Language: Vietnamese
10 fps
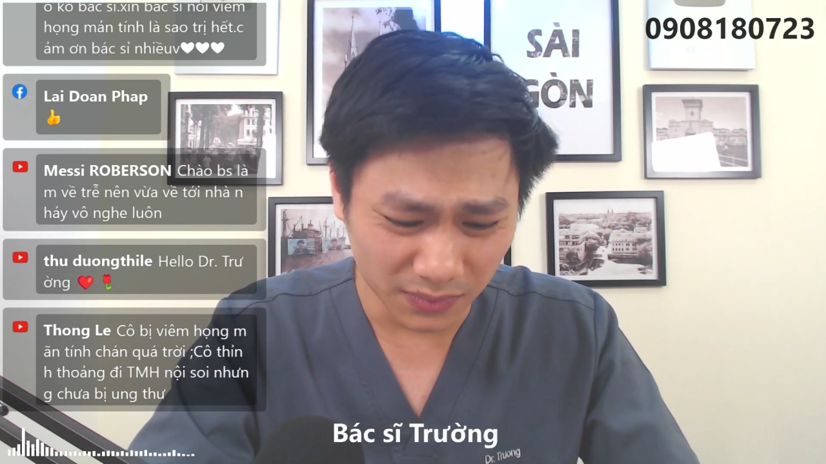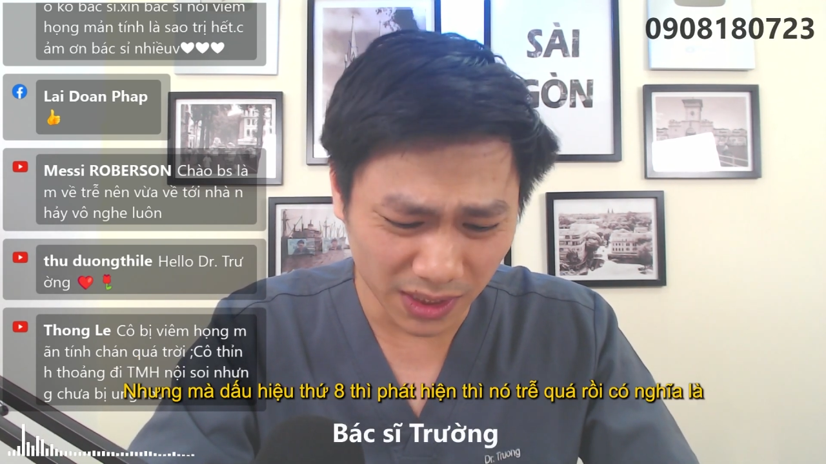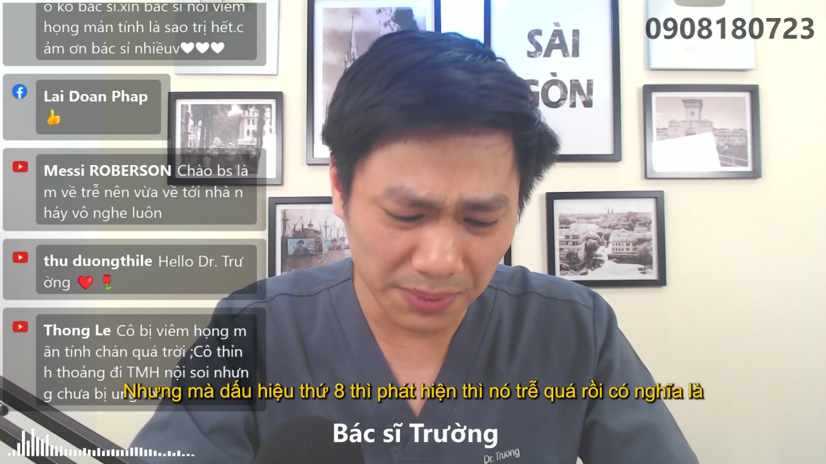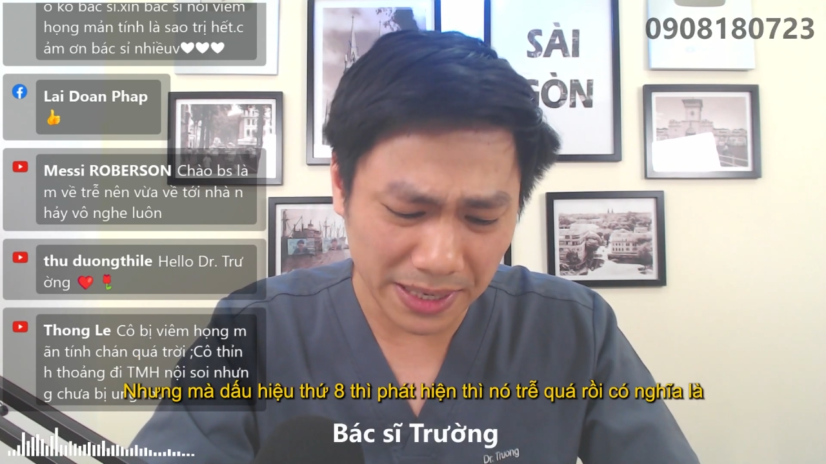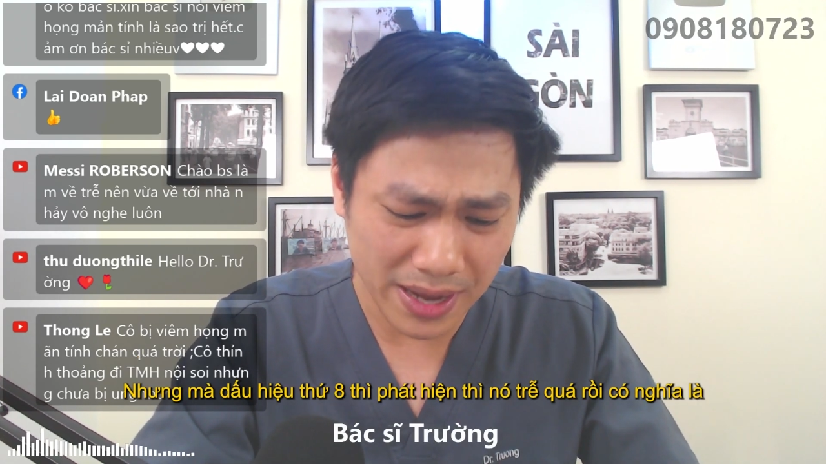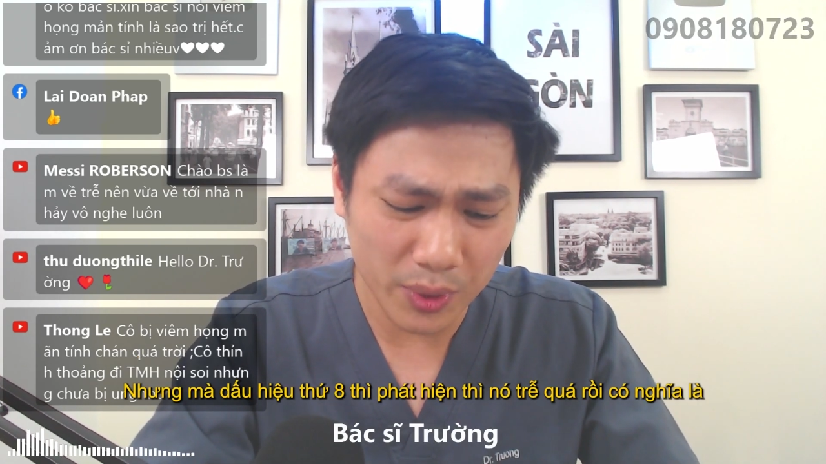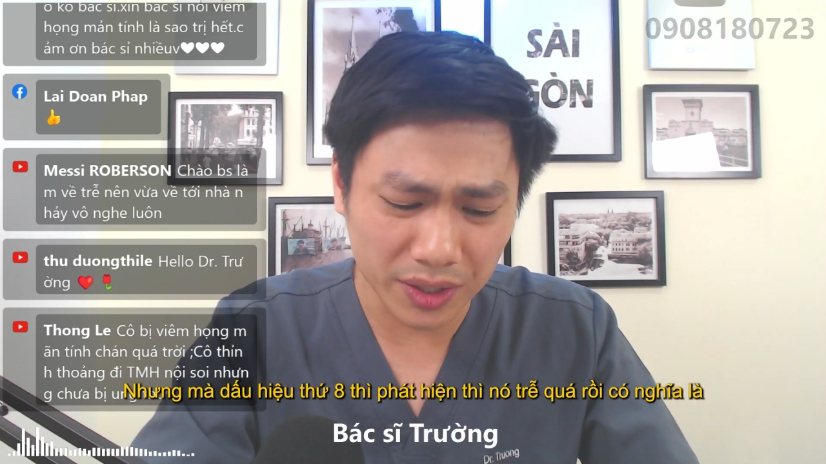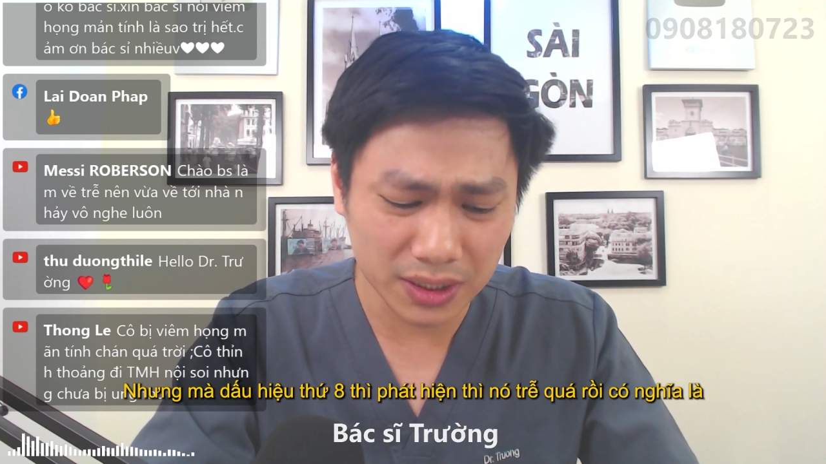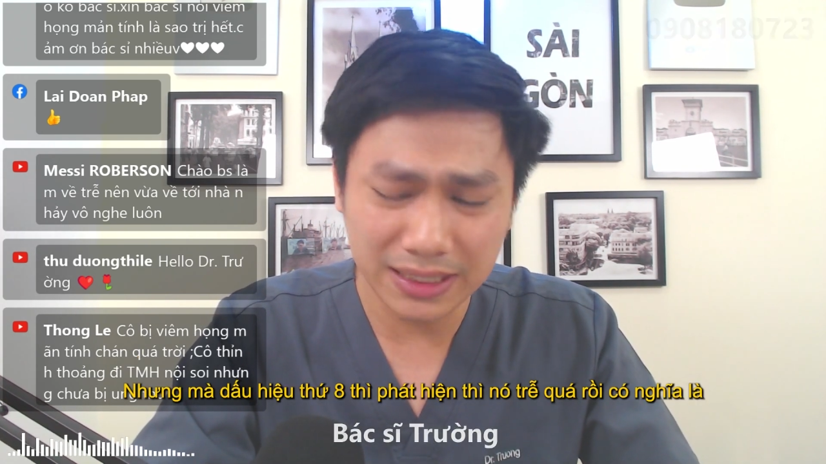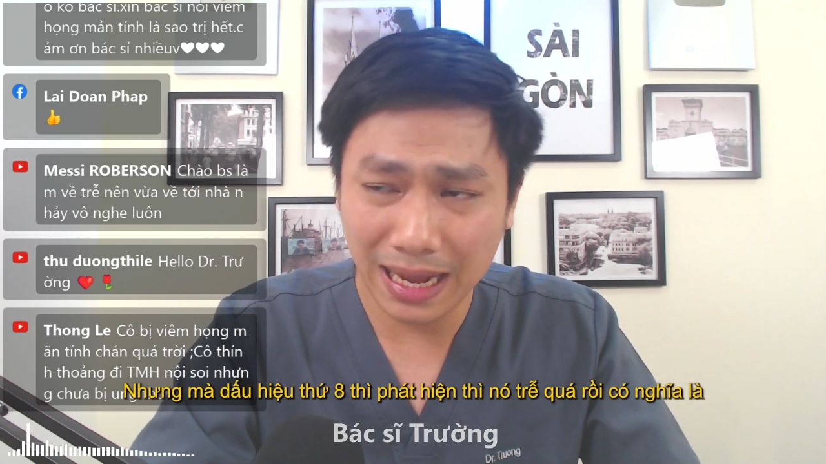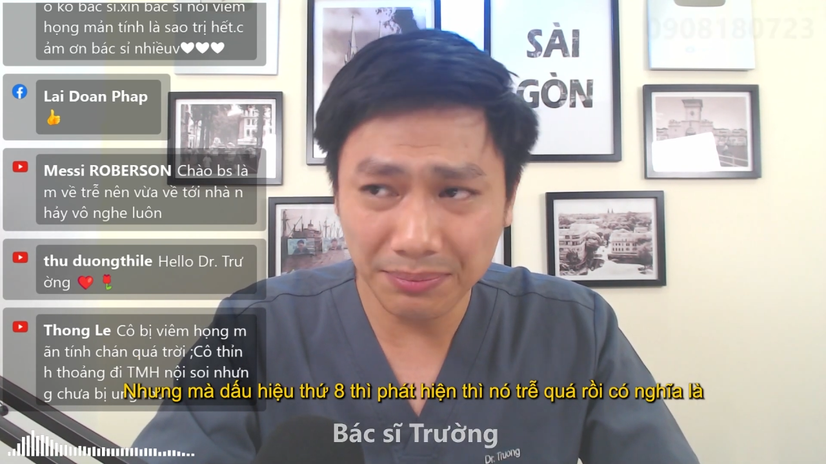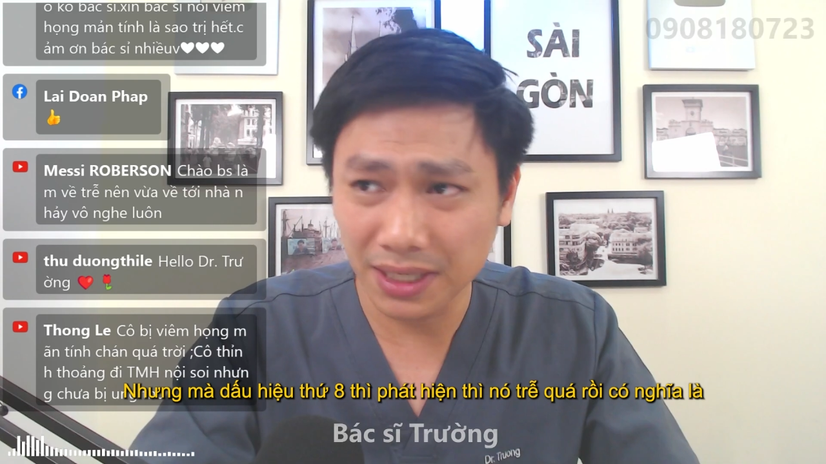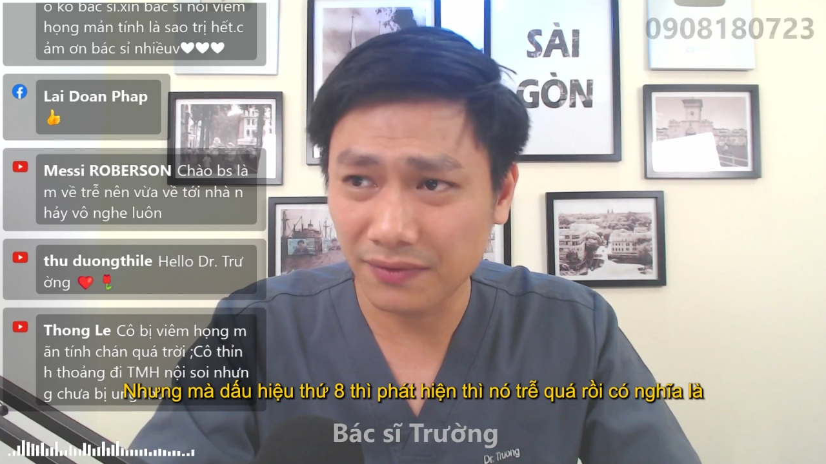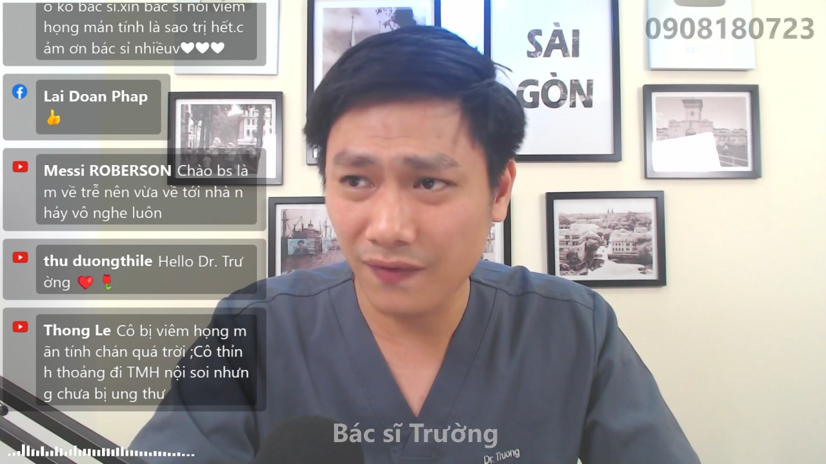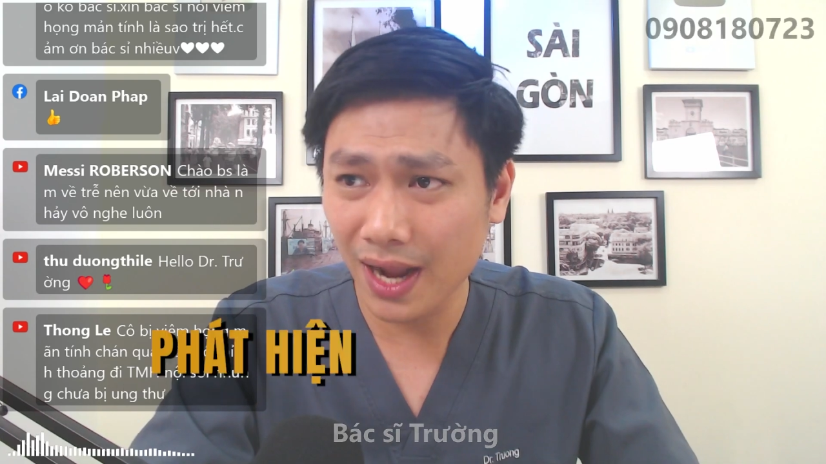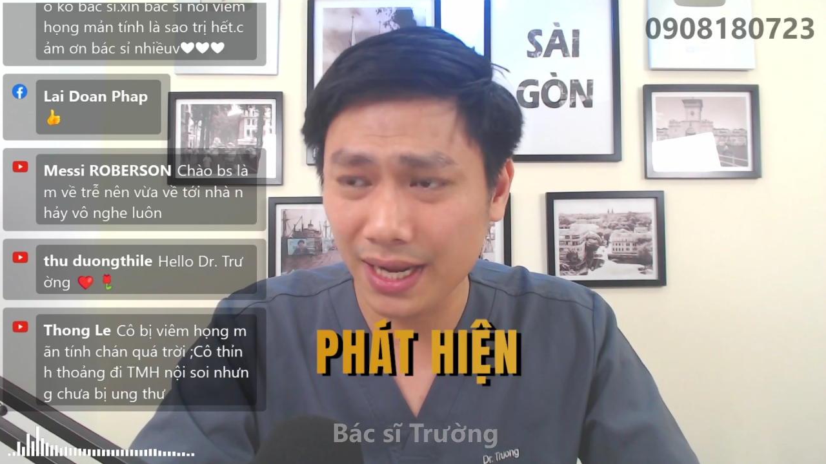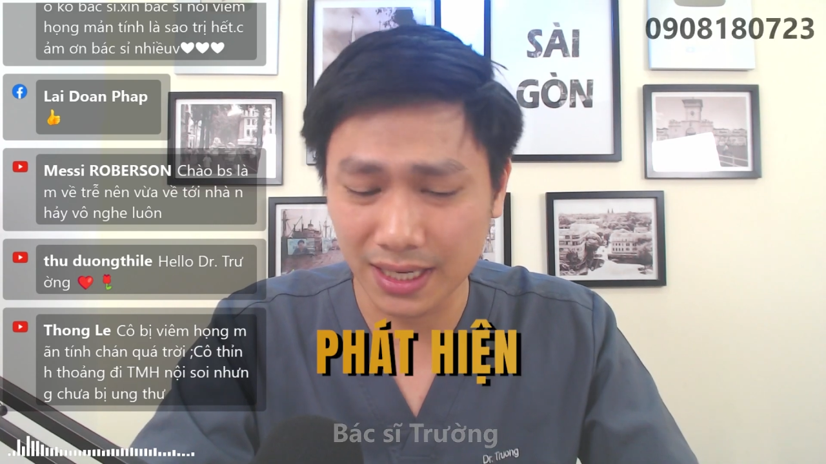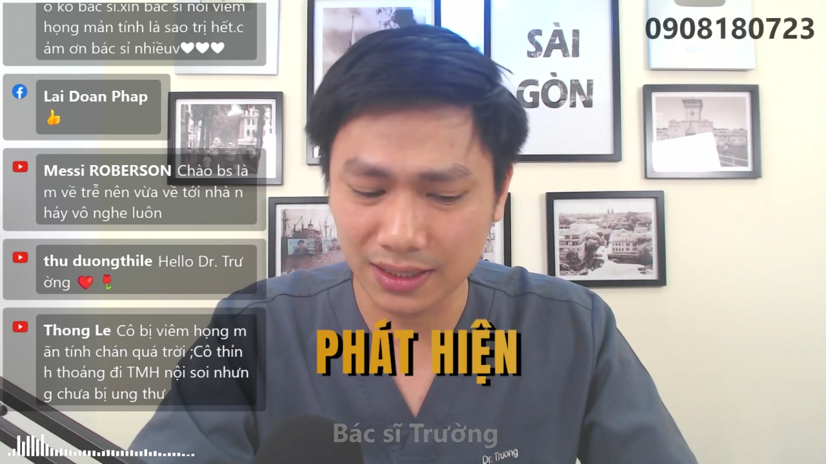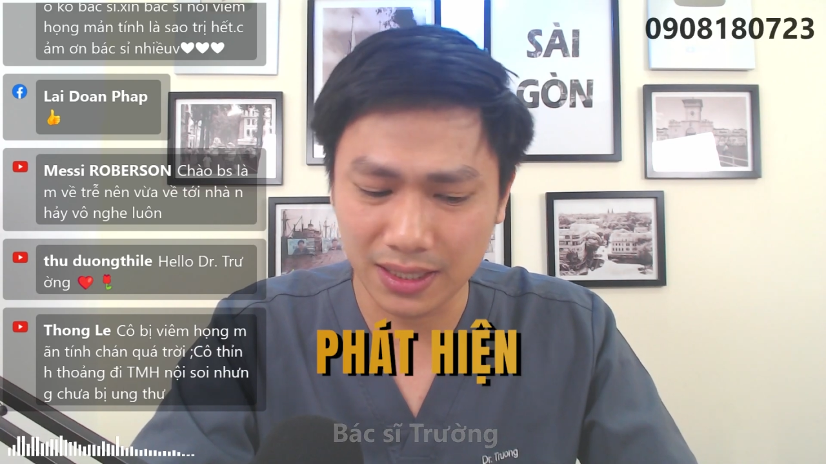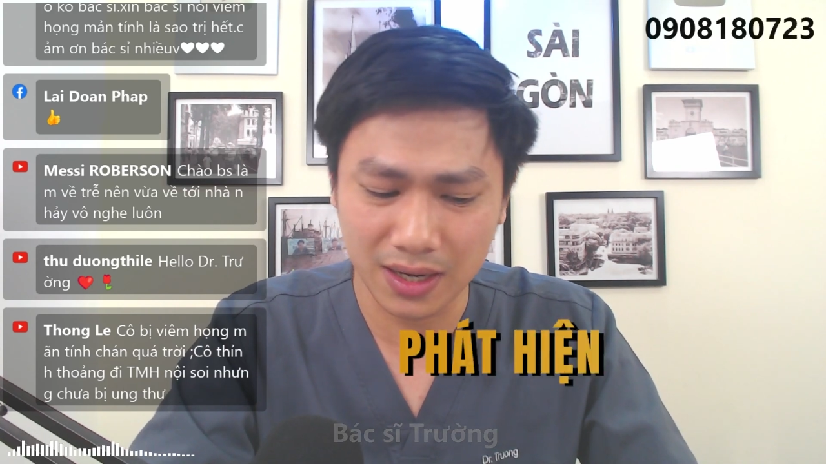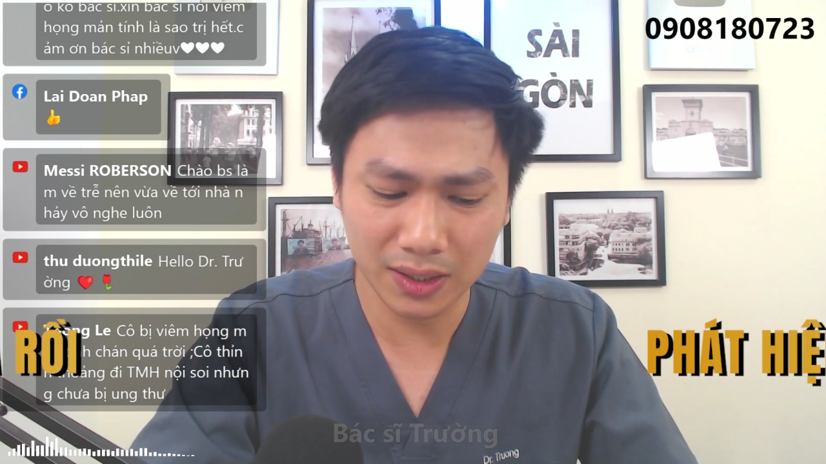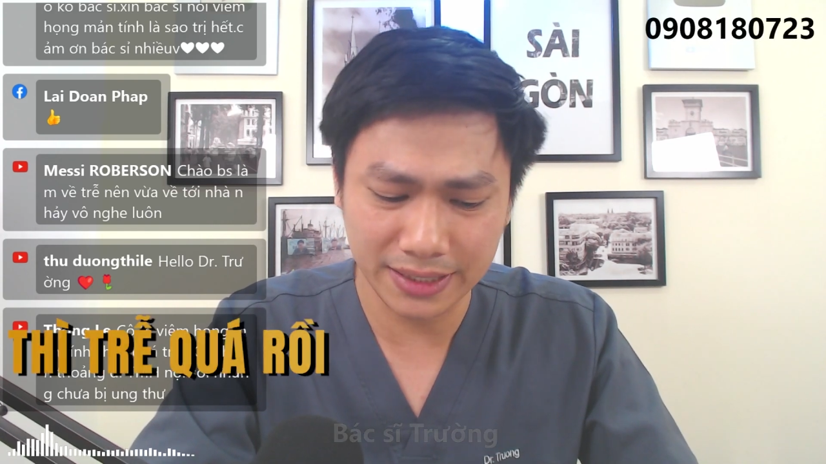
nhưng mà dấu hiệu thứ 8 thì phát hiện thì nó